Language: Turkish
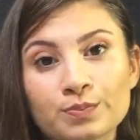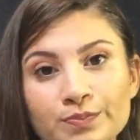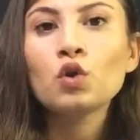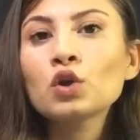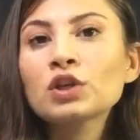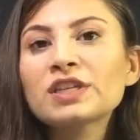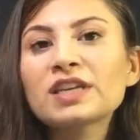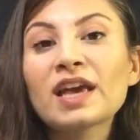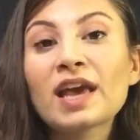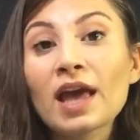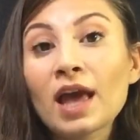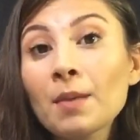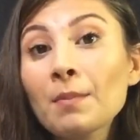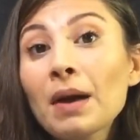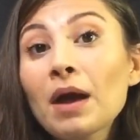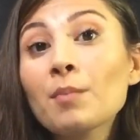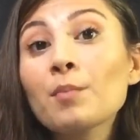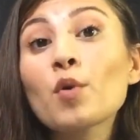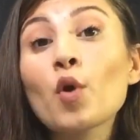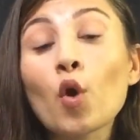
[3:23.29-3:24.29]
Loki
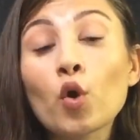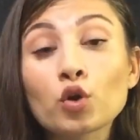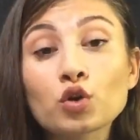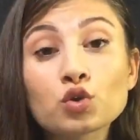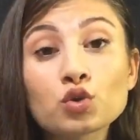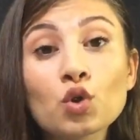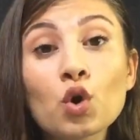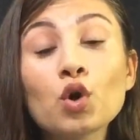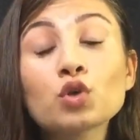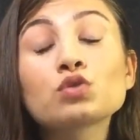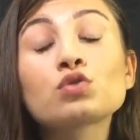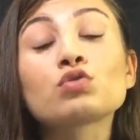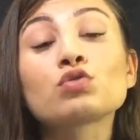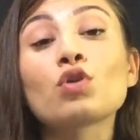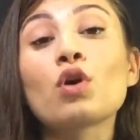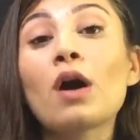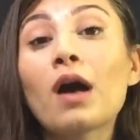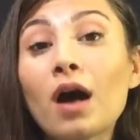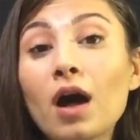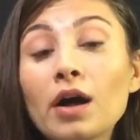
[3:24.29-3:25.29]
hemen bu öksü
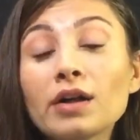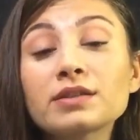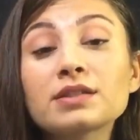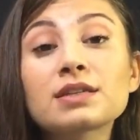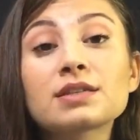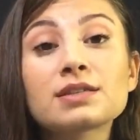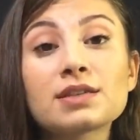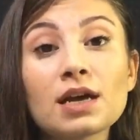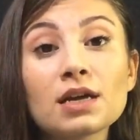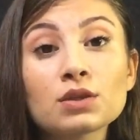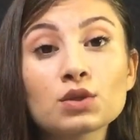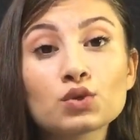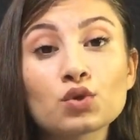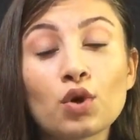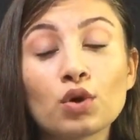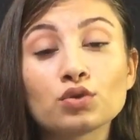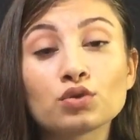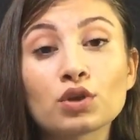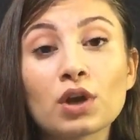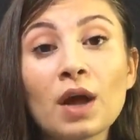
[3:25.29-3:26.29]
otunu aldıktan
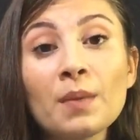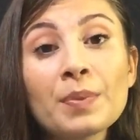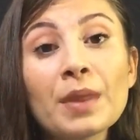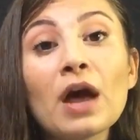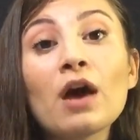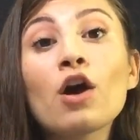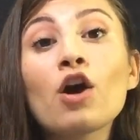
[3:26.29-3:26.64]
sonra